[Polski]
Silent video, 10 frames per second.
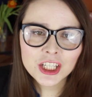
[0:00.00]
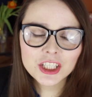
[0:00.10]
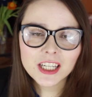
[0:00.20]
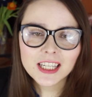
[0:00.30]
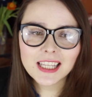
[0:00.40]

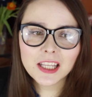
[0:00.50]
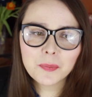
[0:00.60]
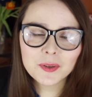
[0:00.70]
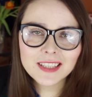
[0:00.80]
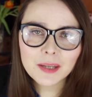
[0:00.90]
że ja
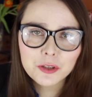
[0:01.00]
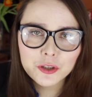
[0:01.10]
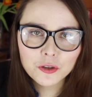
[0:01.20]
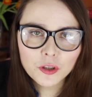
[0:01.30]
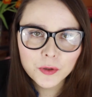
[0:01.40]
nie poznałam
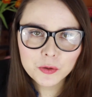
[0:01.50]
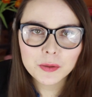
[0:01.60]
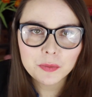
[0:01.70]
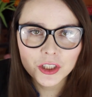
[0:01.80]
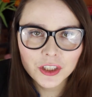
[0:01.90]
jeszcze osoby,
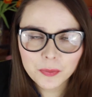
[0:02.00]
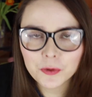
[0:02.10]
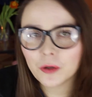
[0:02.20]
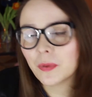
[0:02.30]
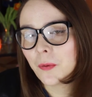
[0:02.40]
której by się nie
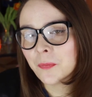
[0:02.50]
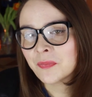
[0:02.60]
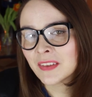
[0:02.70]
podobał.